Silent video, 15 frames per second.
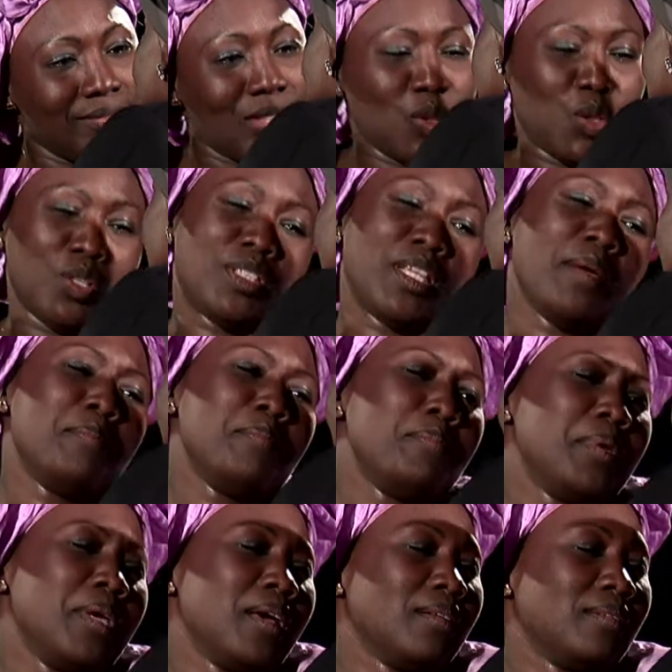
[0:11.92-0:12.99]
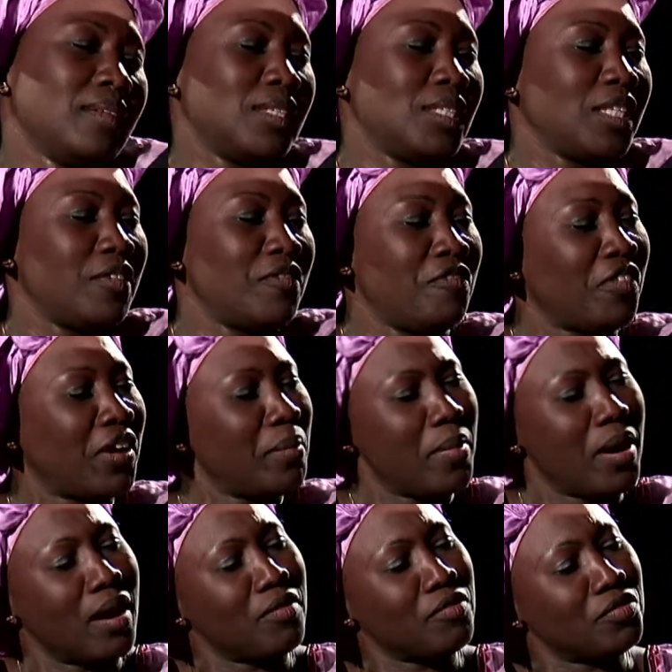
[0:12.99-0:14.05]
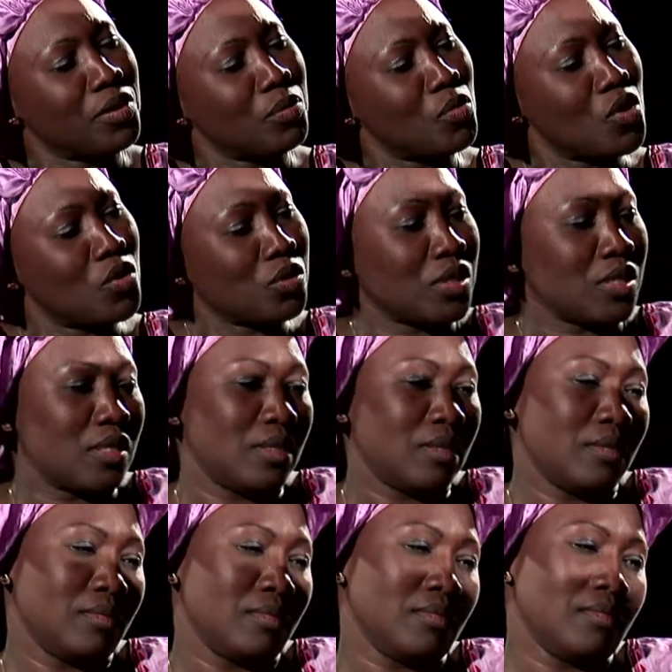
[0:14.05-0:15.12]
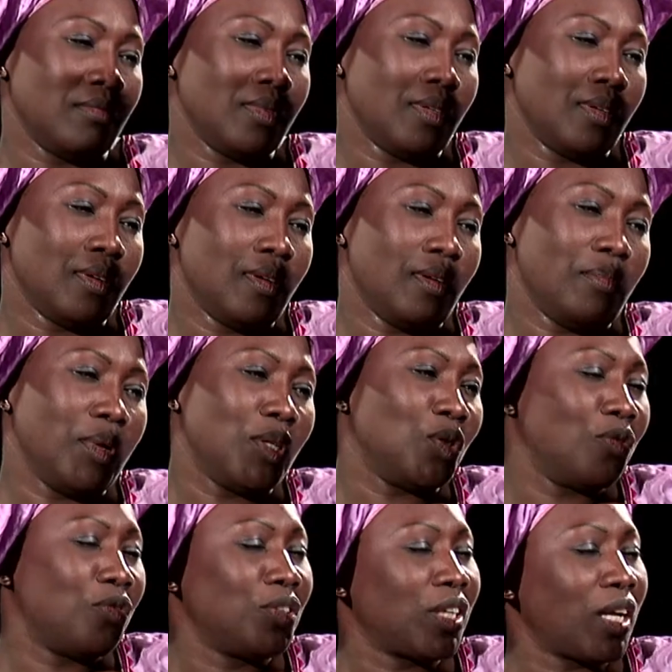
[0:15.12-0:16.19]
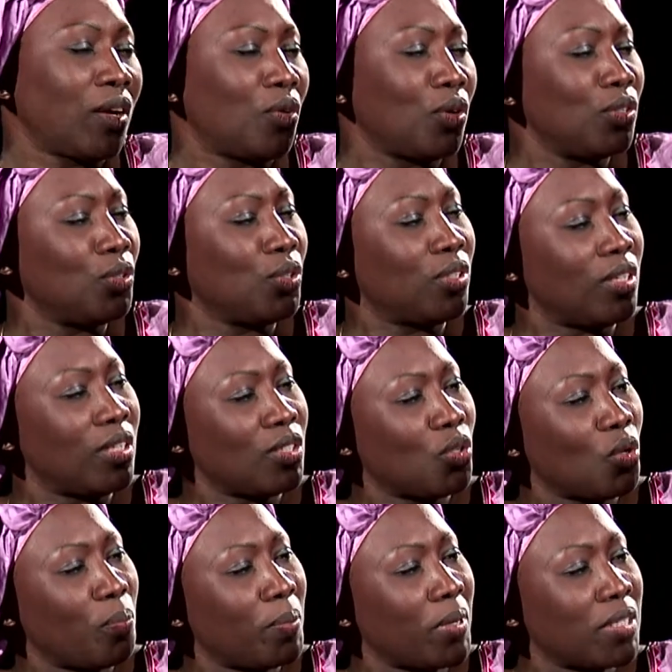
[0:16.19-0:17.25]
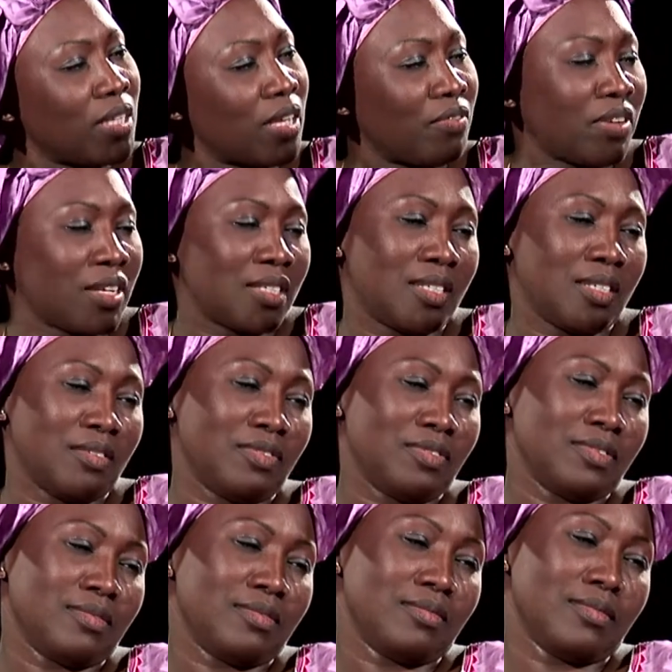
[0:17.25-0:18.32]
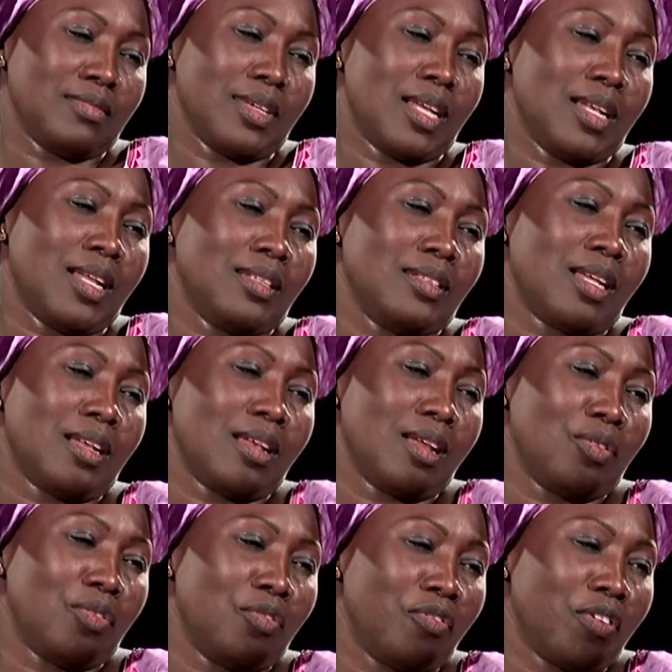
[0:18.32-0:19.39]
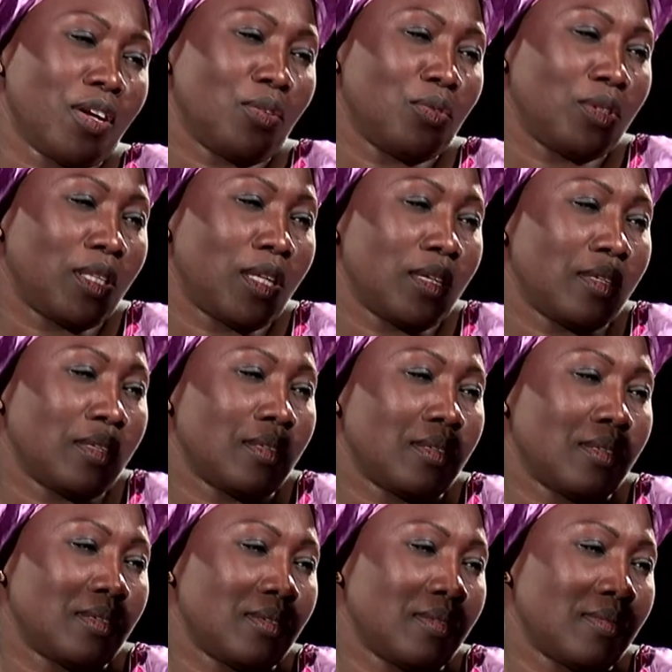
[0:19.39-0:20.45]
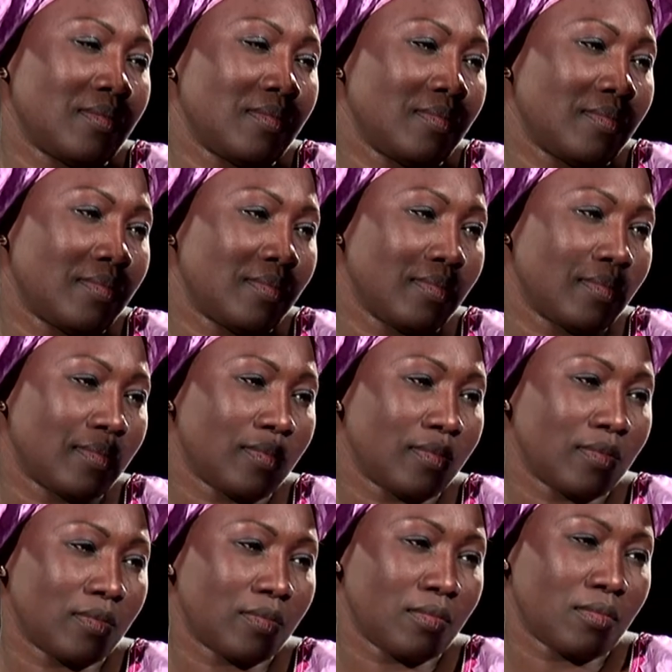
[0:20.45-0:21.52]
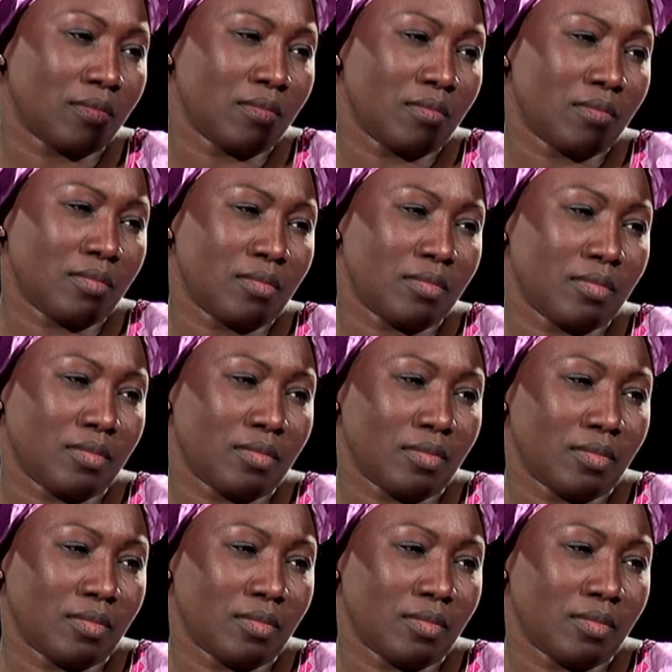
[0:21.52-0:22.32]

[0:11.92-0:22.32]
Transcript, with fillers: je t'aime bien et j'ai vraiment envie moi aussi. Mais je voudrais qu'on utilise le préservatif en attendant de faire le test. À nos âges,